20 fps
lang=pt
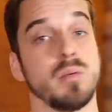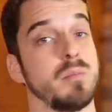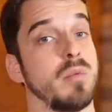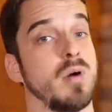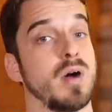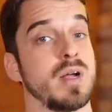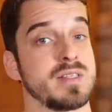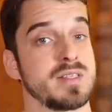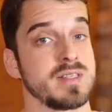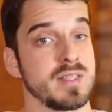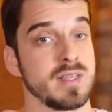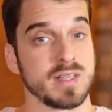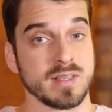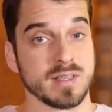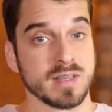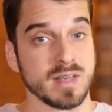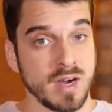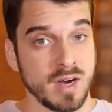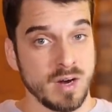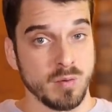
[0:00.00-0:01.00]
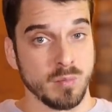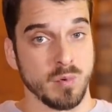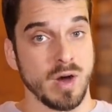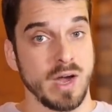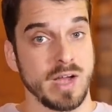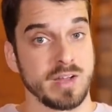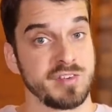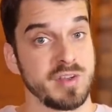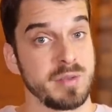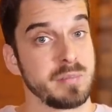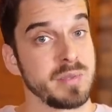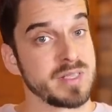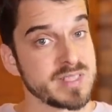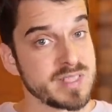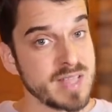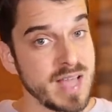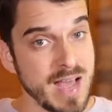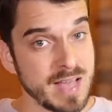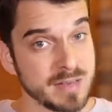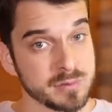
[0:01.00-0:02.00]
Pode ser que não, borrachinha é
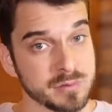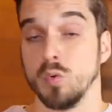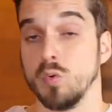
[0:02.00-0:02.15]
pesado.